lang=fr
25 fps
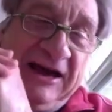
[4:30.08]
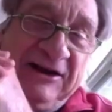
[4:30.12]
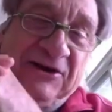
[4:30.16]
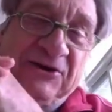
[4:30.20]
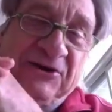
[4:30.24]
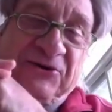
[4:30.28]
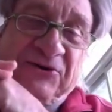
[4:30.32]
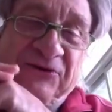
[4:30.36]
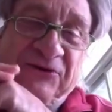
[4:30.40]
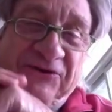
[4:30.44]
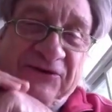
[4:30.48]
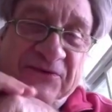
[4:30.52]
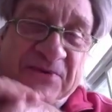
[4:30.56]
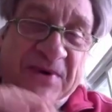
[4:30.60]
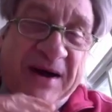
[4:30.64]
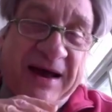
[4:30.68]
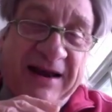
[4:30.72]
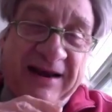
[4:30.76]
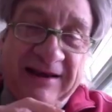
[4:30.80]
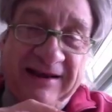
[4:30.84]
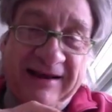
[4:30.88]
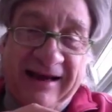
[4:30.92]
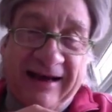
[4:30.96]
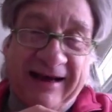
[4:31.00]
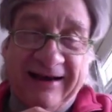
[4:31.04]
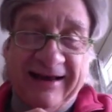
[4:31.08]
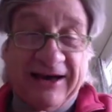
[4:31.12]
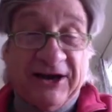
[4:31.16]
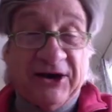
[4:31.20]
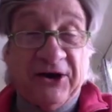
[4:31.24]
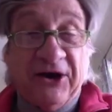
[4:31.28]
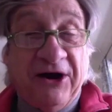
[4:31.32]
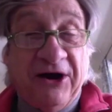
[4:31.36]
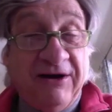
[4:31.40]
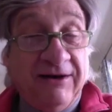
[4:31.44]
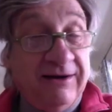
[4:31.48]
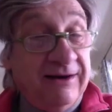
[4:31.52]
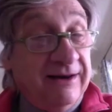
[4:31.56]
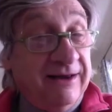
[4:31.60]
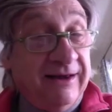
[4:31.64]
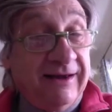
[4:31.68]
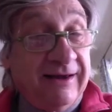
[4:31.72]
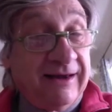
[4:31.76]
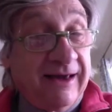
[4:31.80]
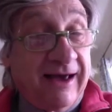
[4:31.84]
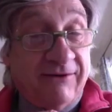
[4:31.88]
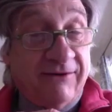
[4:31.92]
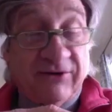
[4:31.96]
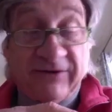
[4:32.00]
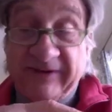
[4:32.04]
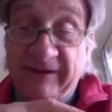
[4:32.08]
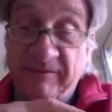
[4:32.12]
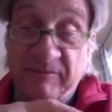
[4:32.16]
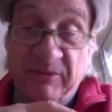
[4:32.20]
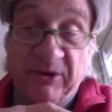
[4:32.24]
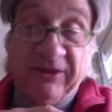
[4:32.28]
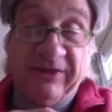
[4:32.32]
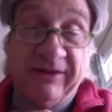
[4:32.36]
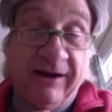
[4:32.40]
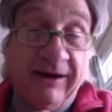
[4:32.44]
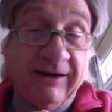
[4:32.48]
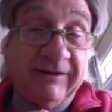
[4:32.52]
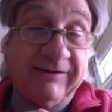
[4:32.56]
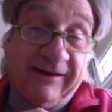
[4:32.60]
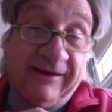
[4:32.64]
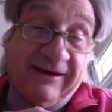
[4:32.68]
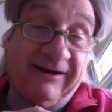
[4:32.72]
elle a continué à aller à l'école et à avoir des bonnes notes